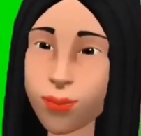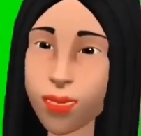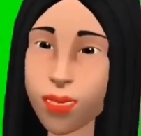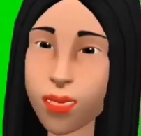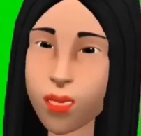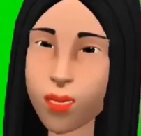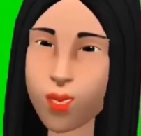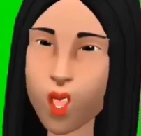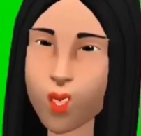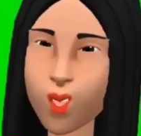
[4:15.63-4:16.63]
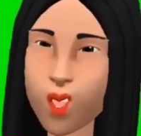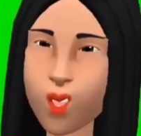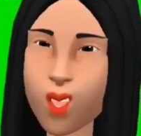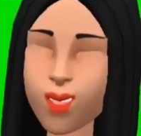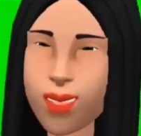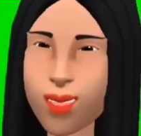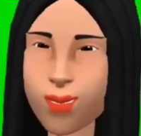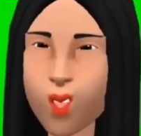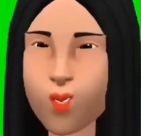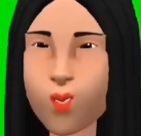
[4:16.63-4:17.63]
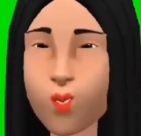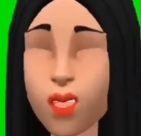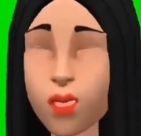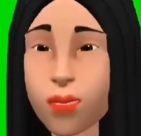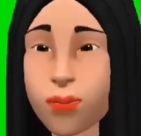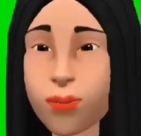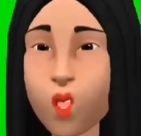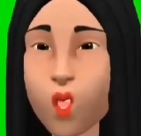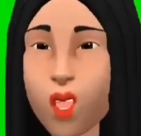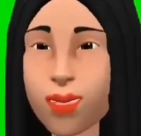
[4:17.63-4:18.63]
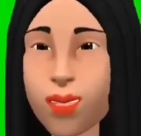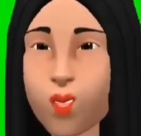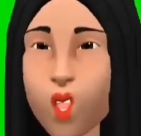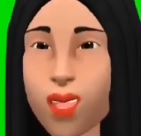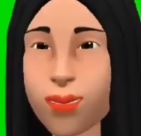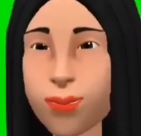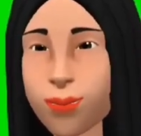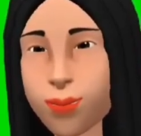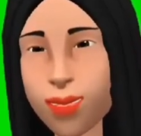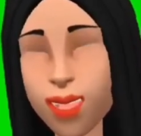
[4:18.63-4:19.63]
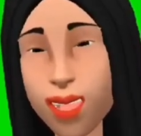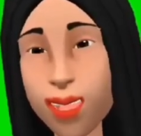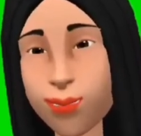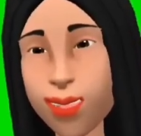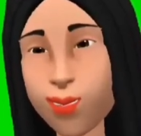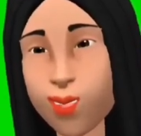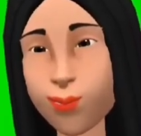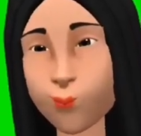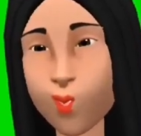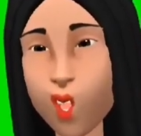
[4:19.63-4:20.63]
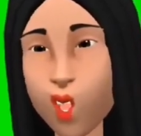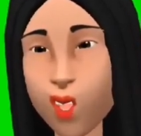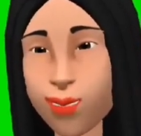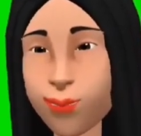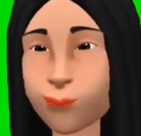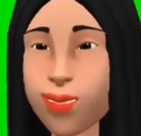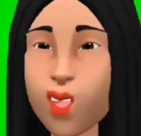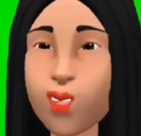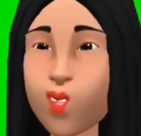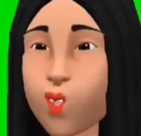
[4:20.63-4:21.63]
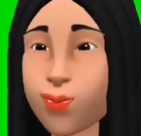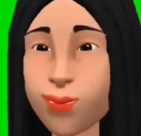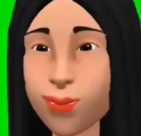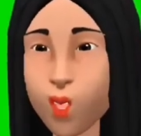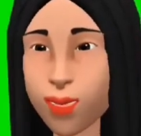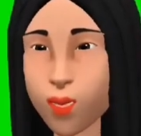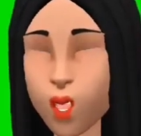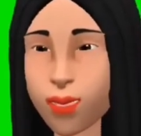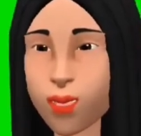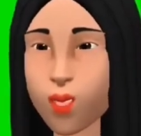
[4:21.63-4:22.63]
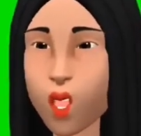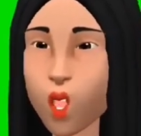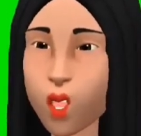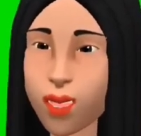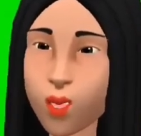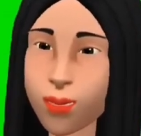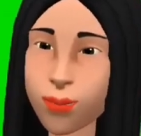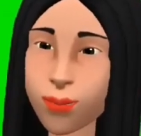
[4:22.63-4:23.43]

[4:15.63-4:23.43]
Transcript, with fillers: At huwag nyo rin pong kalimutang i-like and i-share sa inyong kapamilya, kakilala at kaibigan.